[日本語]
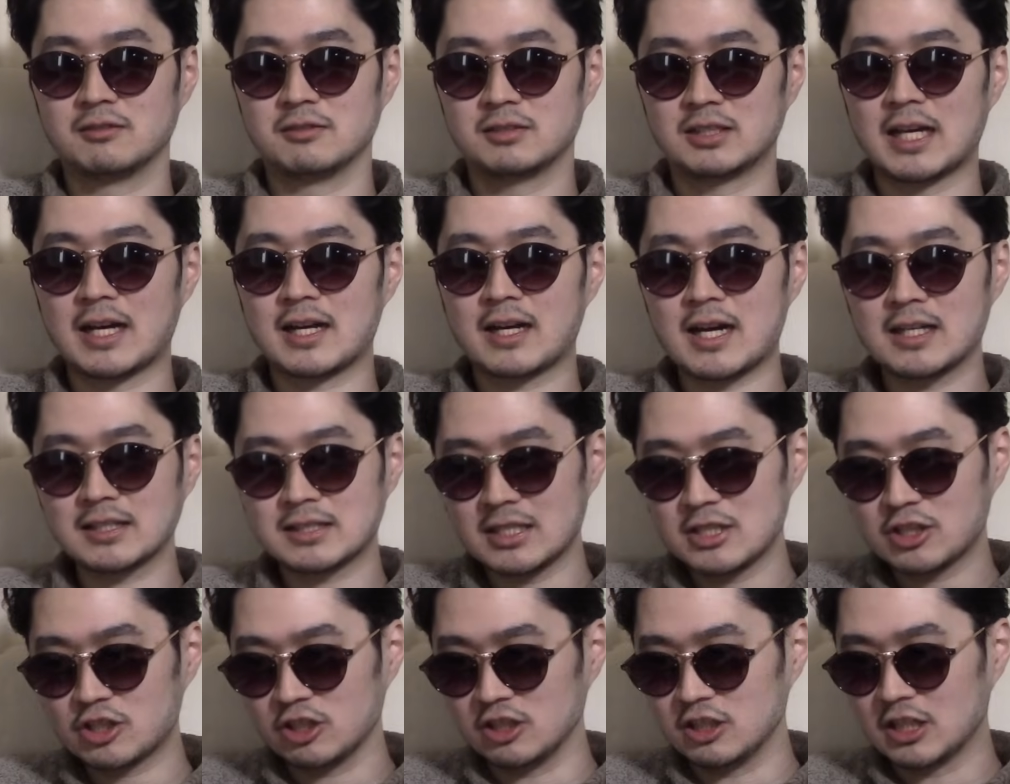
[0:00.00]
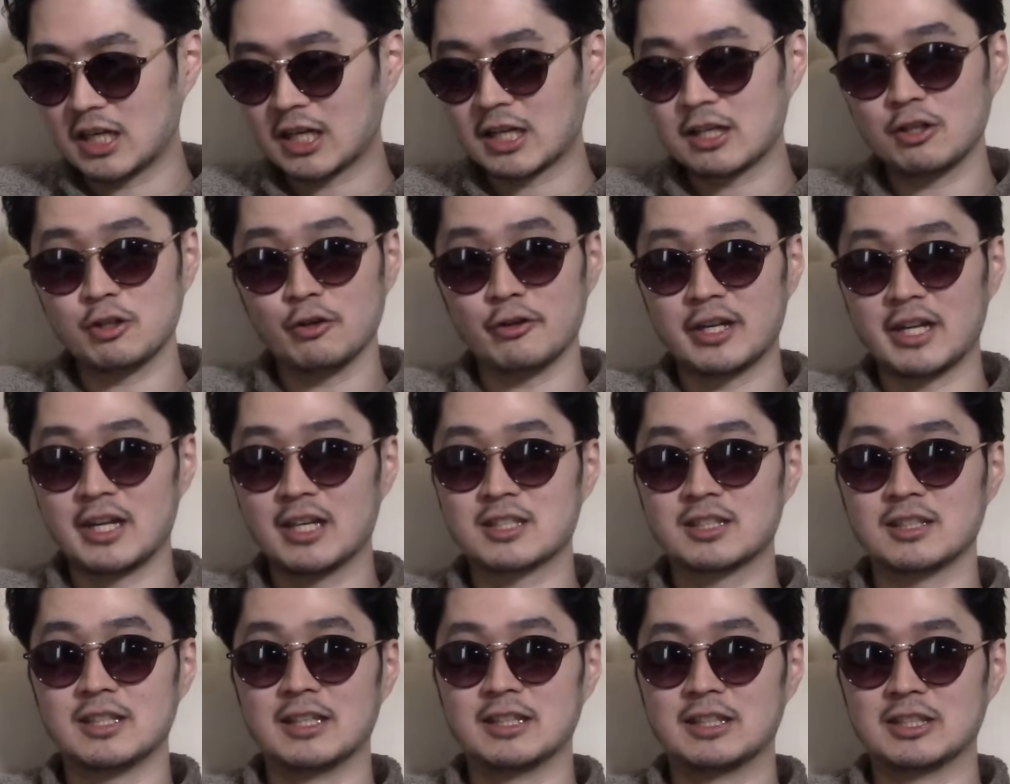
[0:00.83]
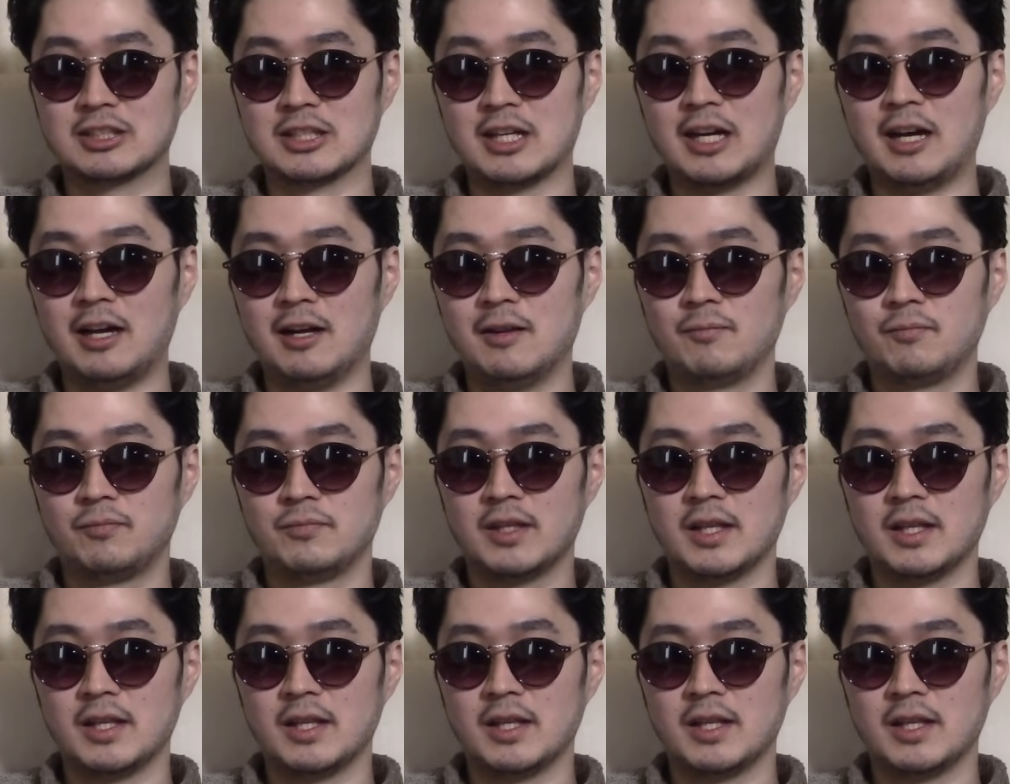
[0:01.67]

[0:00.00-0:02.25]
サッカー選手になれるようなやつなんてさ、